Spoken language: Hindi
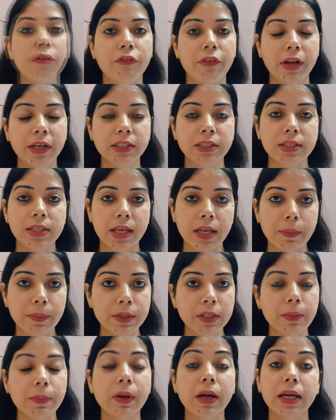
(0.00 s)
फ्रेश स्किन
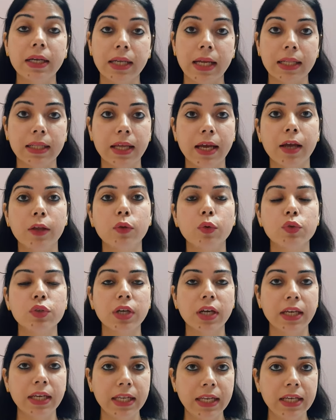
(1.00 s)
पे जब कट आता है तो
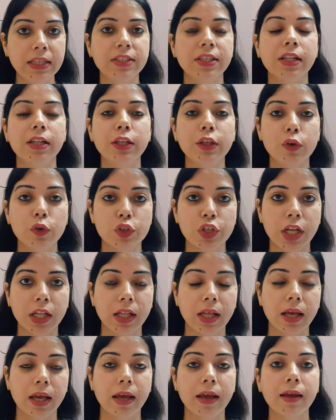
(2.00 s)
उसका हीलिंग जल्दी हो
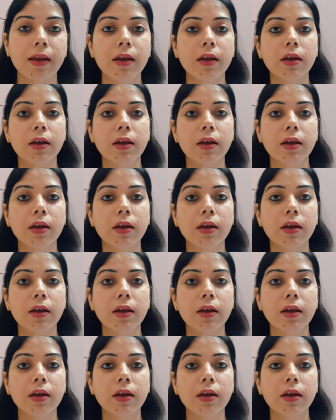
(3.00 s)
जाता है